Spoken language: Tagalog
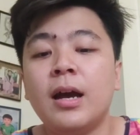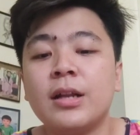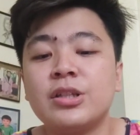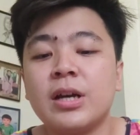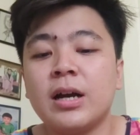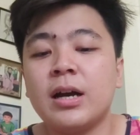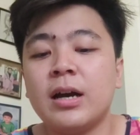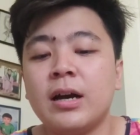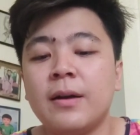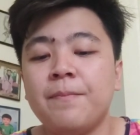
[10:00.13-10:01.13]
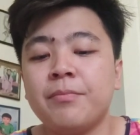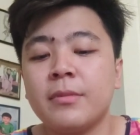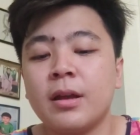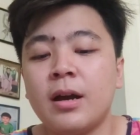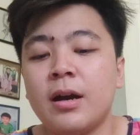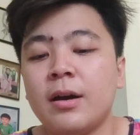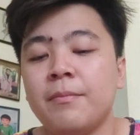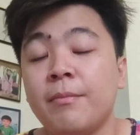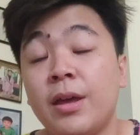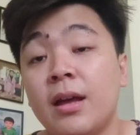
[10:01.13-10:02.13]
At saka uh,
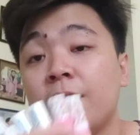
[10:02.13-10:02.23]
may